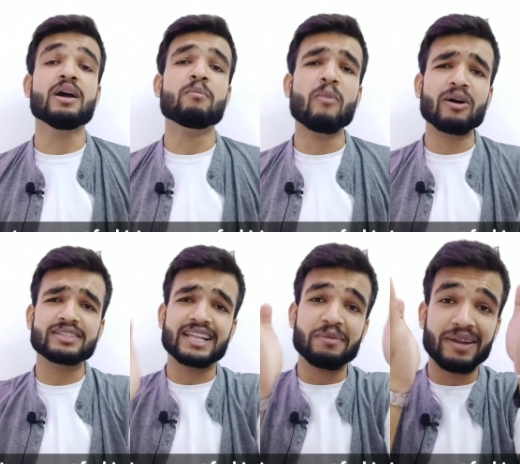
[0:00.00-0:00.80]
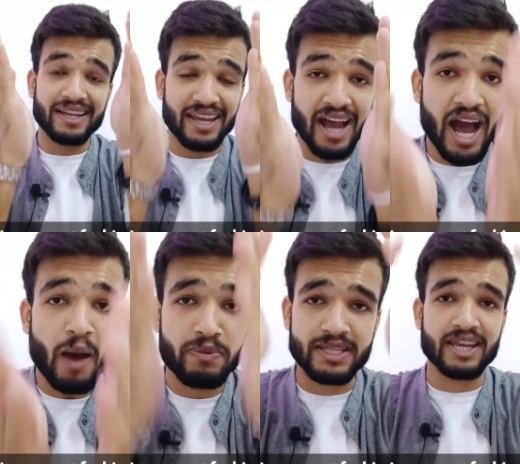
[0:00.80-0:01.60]
बहुत जल्दी मिलेंगे
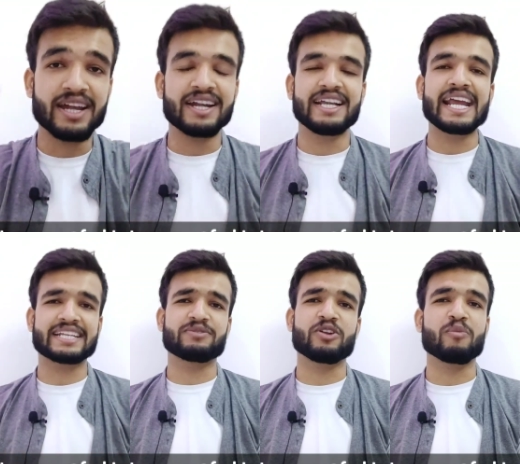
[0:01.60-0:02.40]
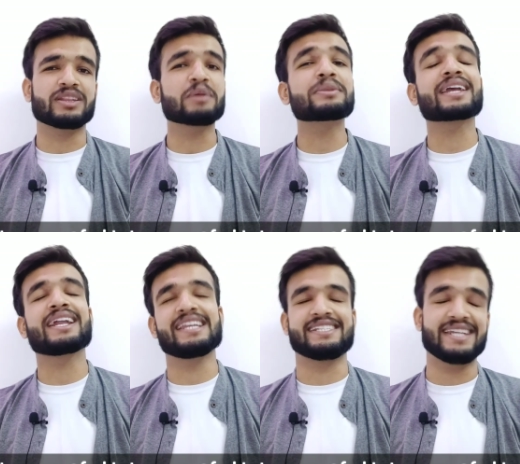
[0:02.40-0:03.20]
आपसे नेक्स्ट वीडियो में तब तक के
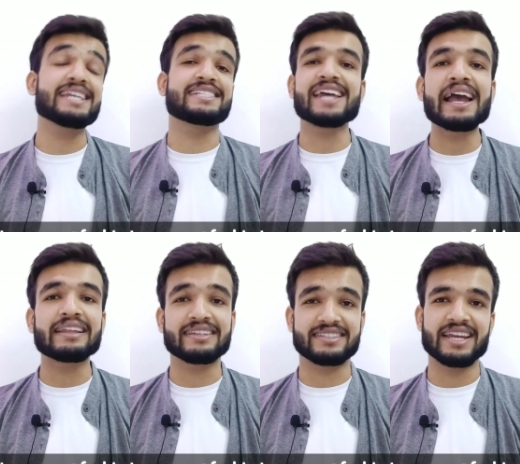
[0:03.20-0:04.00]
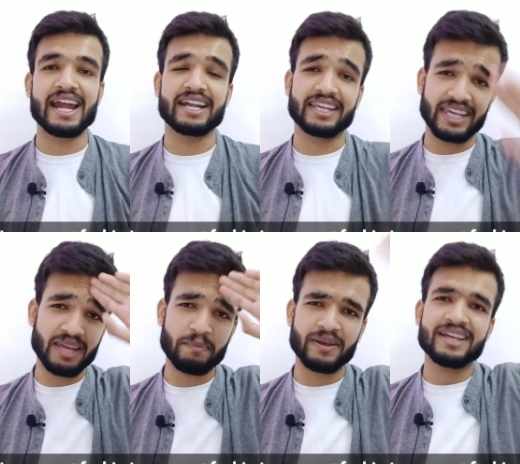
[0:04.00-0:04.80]
लिए स्टे स्टाइलिश एंड
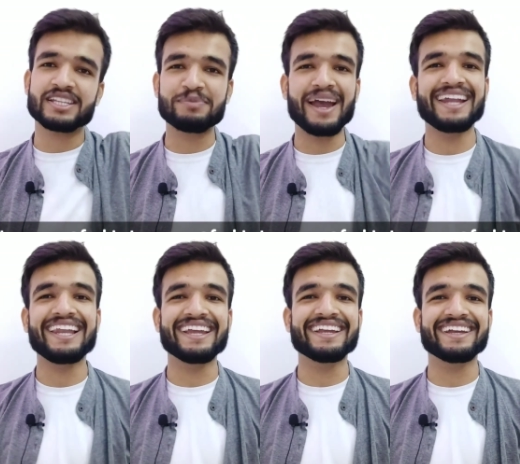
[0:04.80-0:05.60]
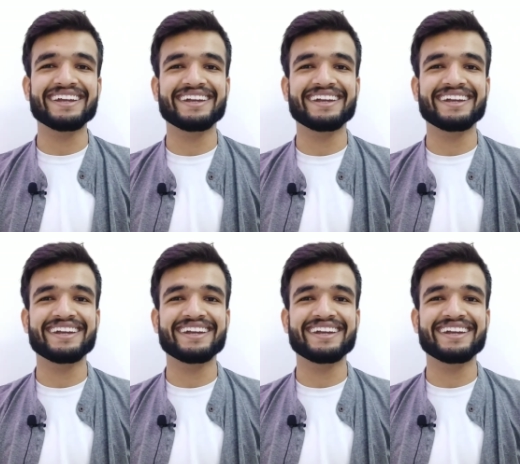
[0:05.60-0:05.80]
कीप स्माइलिंग